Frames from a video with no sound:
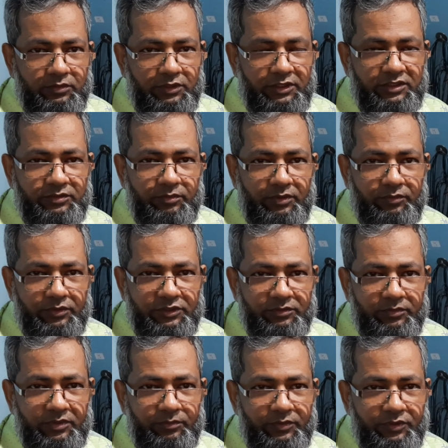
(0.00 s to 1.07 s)
थैंक्स फॉर
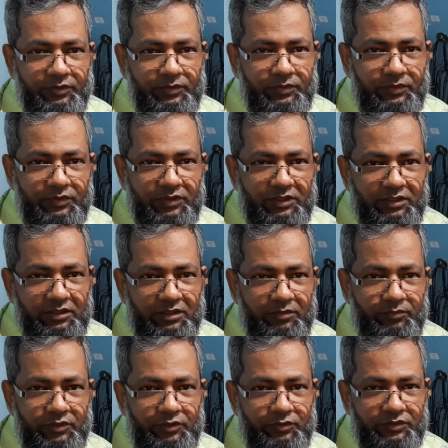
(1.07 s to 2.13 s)
वॉचिंग माई वीडियो
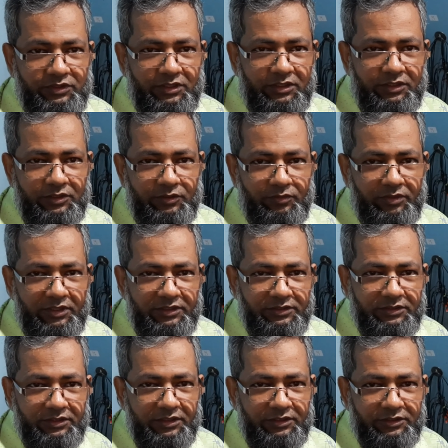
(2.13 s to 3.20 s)
वीडियो अच्छा लगे तो लाइक
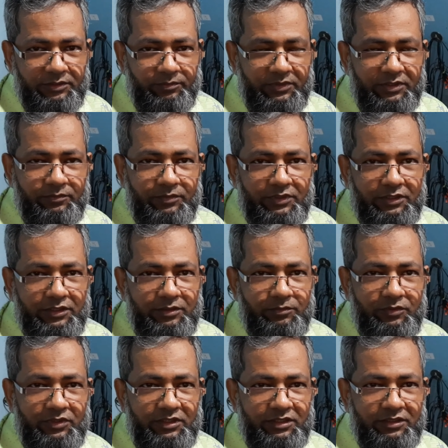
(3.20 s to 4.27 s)
शेयर सब्सक्राइब करना ना
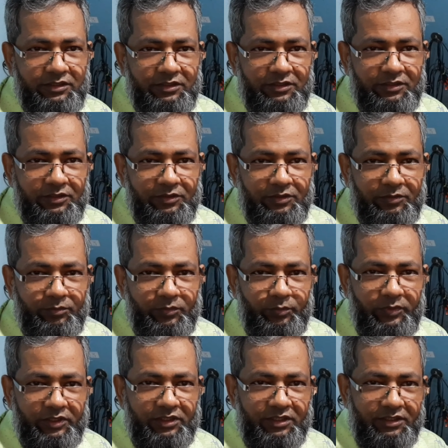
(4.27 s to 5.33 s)
भूलें
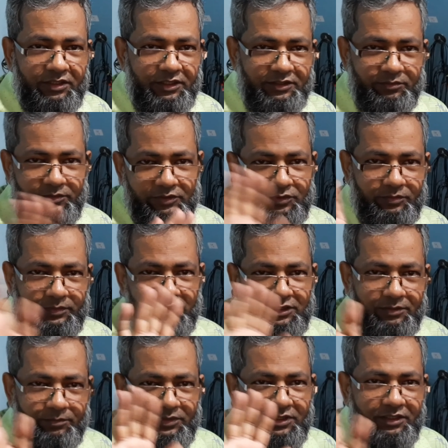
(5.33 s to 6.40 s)
मिलते हैं नेक्स्ट वीडियो में
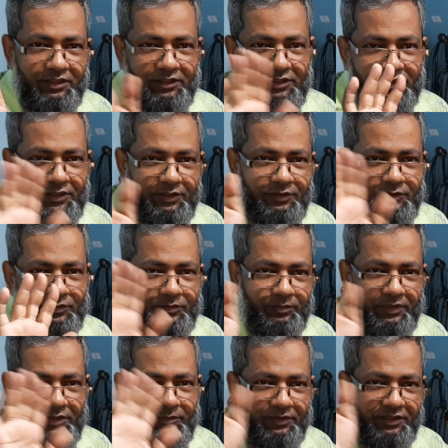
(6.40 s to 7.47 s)
तब तक के लिए थैंक यू
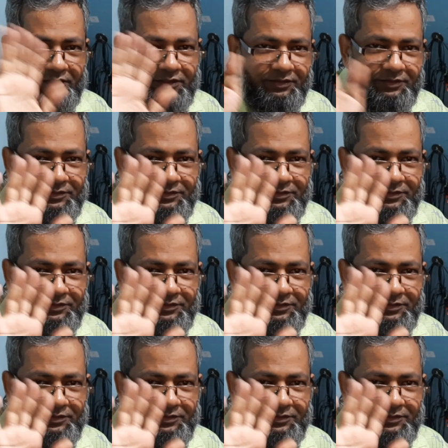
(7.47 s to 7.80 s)
बाय बाय